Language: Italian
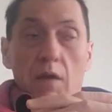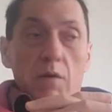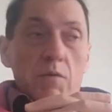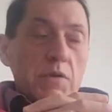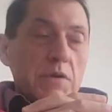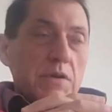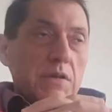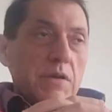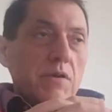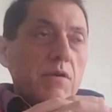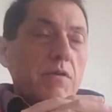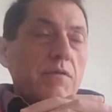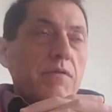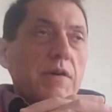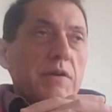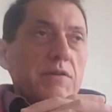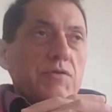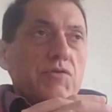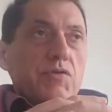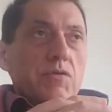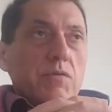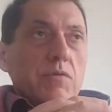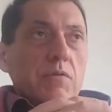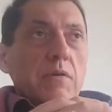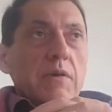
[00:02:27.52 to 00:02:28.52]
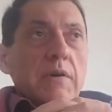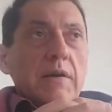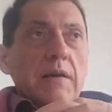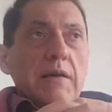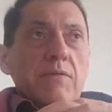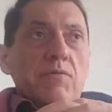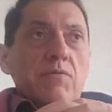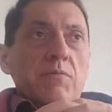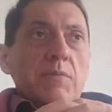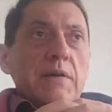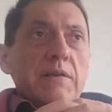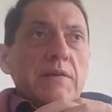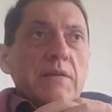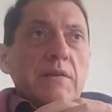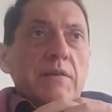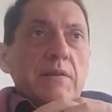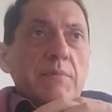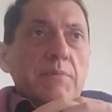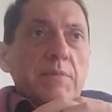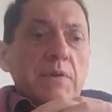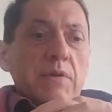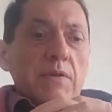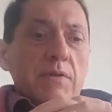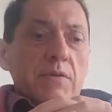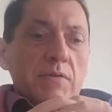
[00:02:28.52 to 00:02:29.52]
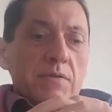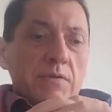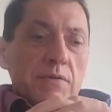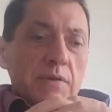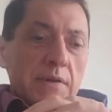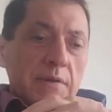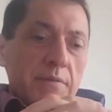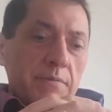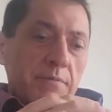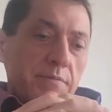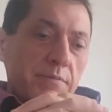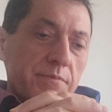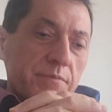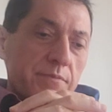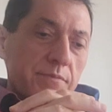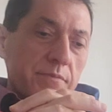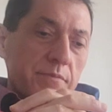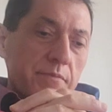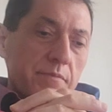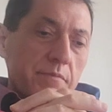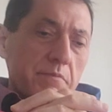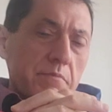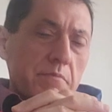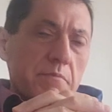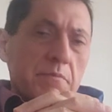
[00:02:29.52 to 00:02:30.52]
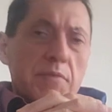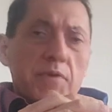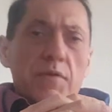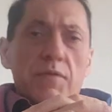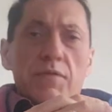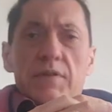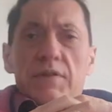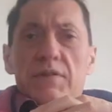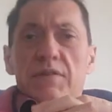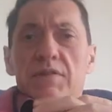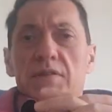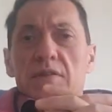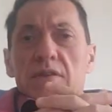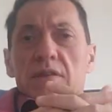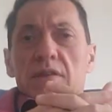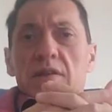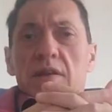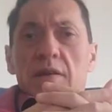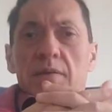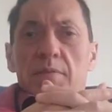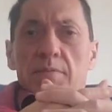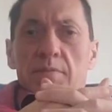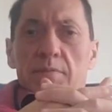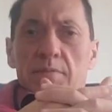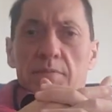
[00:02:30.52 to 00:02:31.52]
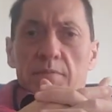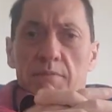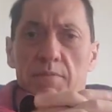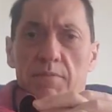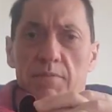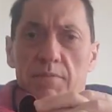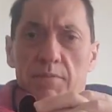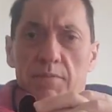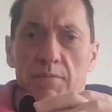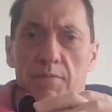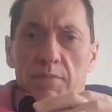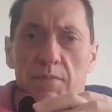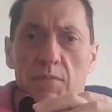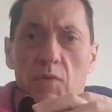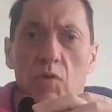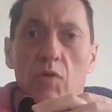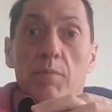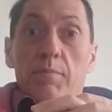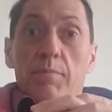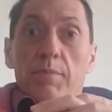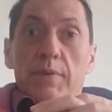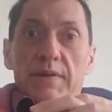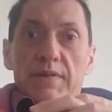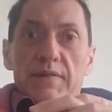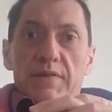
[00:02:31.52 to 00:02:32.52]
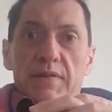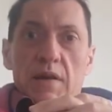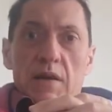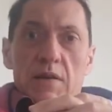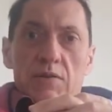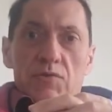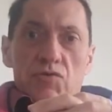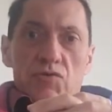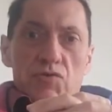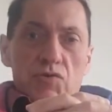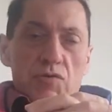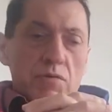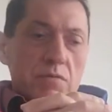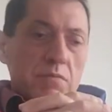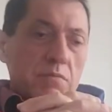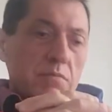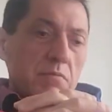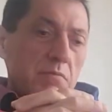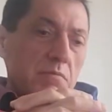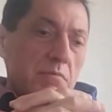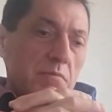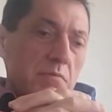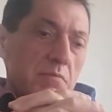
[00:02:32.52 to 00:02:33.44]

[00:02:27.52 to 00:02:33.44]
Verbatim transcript: Quindi io faccio la domanda del milione profezia o presagio?